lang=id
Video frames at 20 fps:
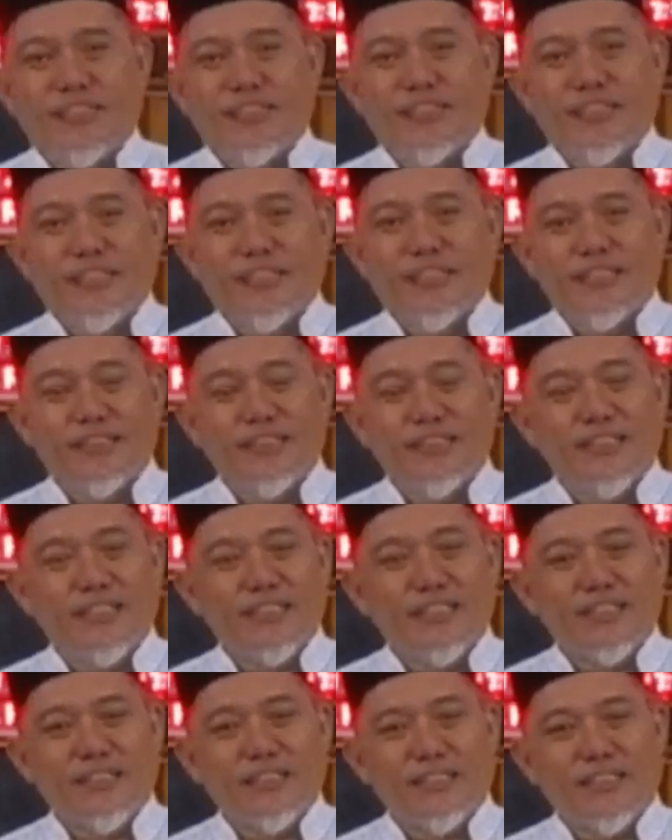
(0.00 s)

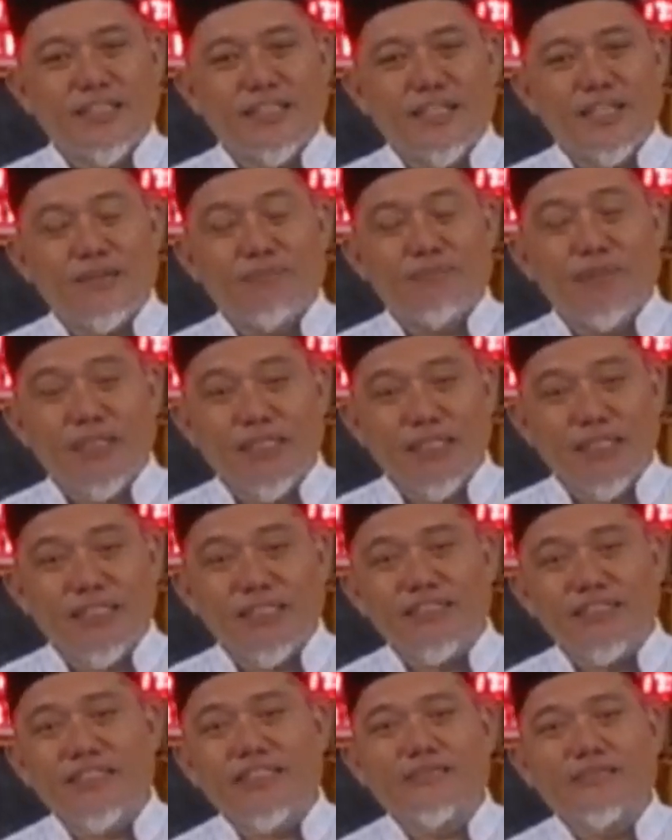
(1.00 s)
akhirnya apa yang
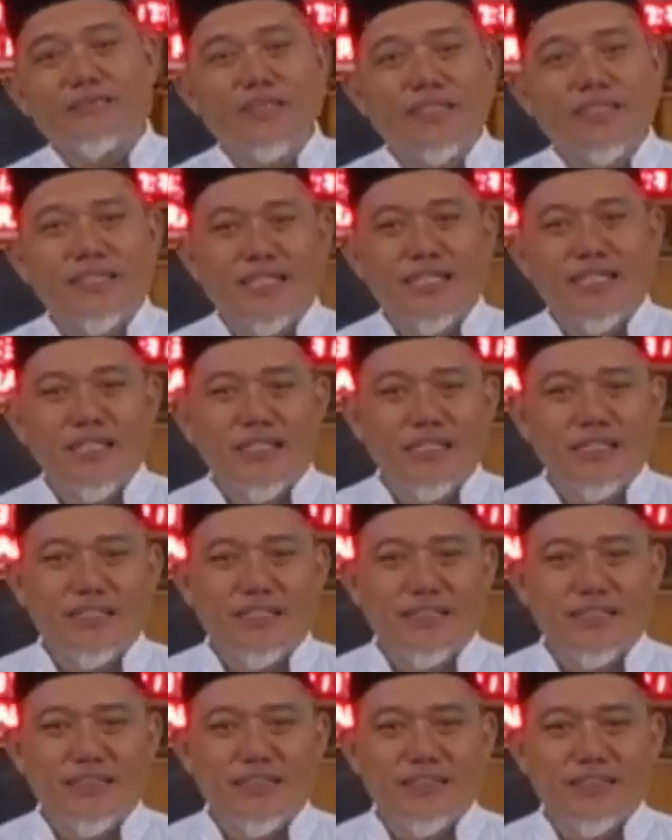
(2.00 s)
diterima
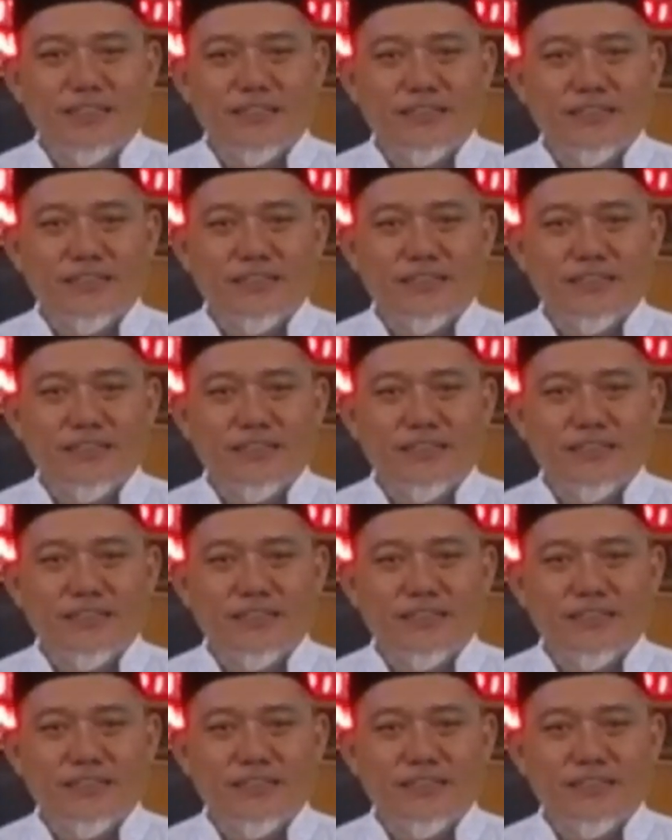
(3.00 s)
dari